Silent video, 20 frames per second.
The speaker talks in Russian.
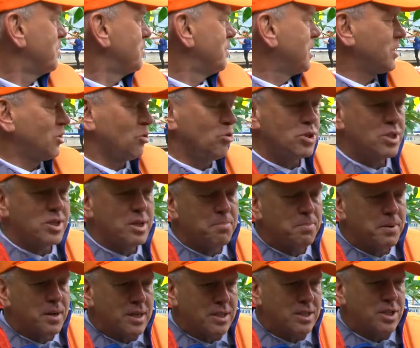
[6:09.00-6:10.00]
матросской
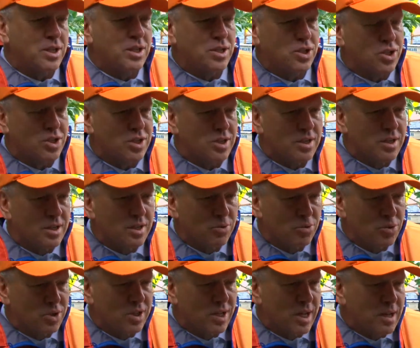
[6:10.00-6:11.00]
практике с
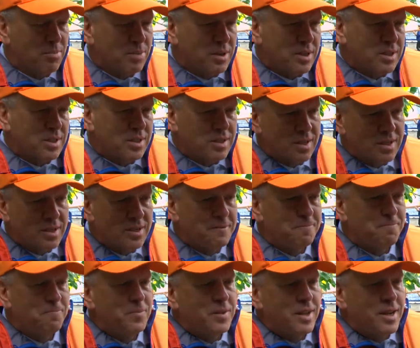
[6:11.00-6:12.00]
узлами, с
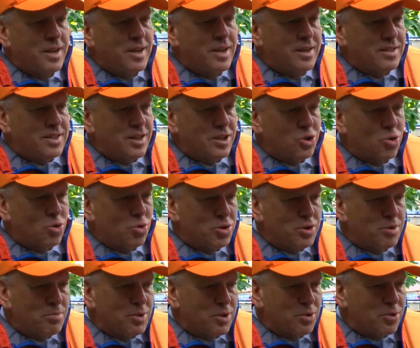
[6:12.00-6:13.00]
со
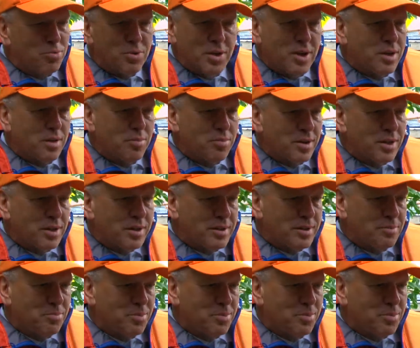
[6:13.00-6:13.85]
шкотами у меня не было. Это